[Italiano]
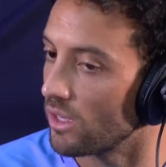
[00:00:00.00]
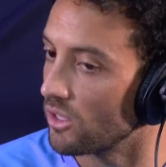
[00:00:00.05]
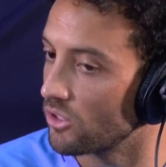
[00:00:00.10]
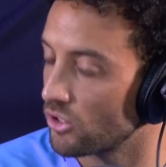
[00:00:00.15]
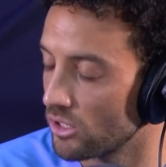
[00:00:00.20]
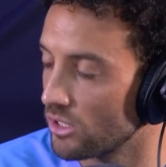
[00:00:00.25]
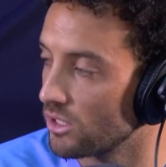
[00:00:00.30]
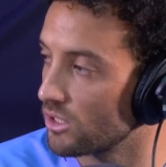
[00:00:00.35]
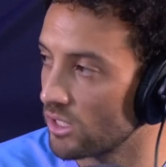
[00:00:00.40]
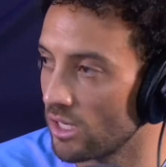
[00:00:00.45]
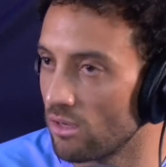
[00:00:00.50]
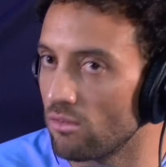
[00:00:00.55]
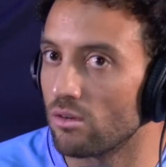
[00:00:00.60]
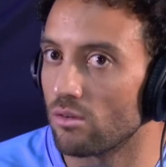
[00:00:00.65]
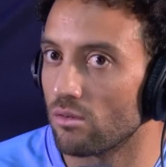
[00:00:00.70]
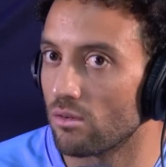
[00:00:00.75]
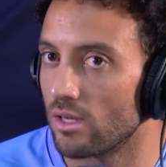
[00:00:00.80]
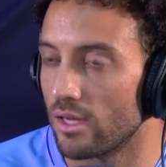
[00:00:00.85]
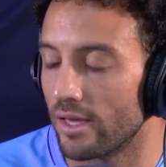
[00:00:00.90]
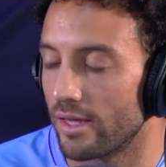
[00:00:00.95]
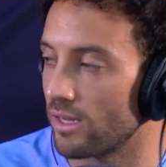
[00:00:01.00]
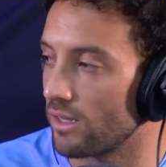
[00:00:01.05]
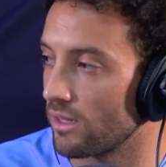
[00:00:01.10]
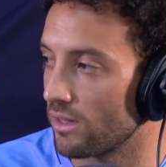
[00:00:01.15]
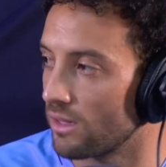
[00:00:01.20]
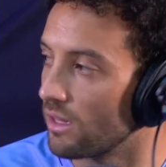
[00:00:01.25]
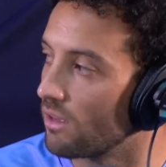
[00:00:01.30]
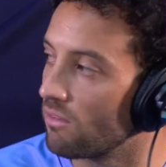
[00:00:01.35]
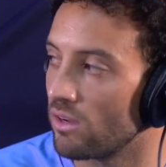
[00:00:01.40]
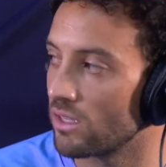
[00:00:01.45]
E ci dicevano che era
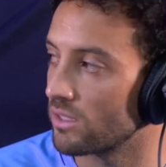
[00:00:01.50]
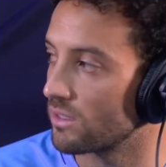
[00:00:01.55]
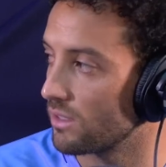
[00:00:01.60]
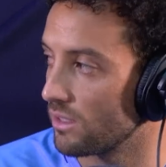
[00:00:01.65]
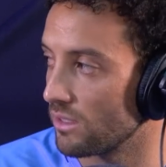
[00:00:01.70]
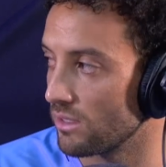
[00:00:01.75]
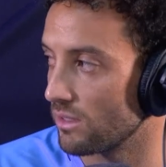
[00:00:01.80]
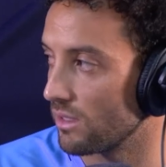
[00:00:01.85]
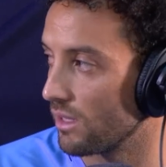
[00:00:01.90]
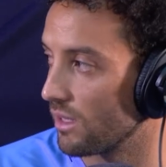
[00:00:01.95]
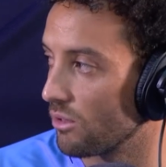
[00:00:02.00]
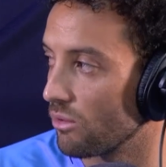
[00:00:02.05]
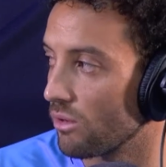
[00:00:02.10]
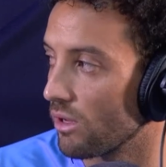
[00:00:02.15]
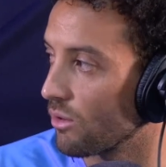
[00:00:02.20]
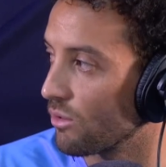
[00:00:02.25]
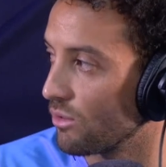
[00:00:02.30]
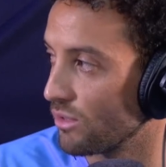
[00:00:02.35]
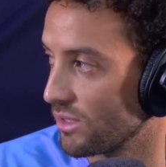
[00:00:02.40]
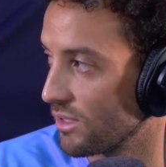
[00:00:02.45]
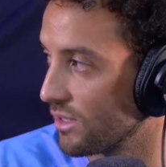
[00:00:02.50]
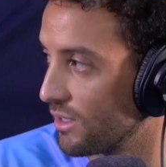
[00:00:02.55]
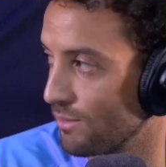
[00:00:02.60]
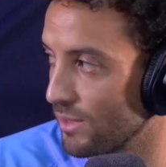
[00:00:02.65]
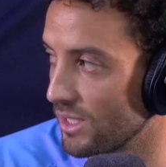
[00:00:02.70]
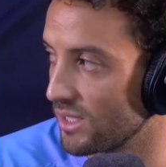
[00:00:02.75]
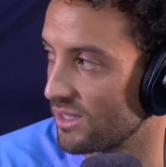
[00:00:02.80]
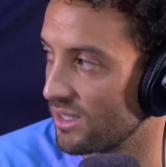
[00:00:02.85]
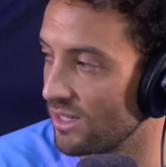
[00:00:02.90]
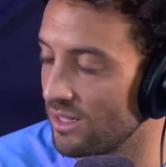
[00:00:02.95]
devastante, era una cosa
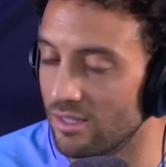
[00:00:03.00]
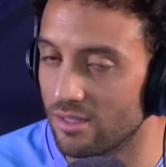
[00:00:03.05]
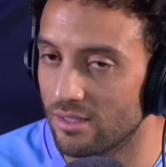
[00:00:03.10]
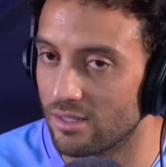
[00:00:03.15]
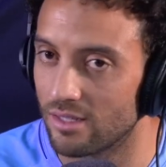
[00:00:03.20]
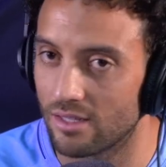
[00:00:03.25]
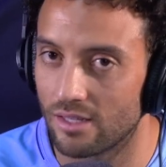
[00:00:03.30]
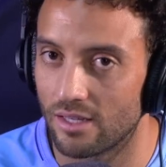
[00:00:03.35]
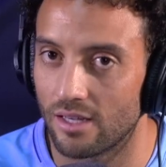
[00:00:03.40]
devastante,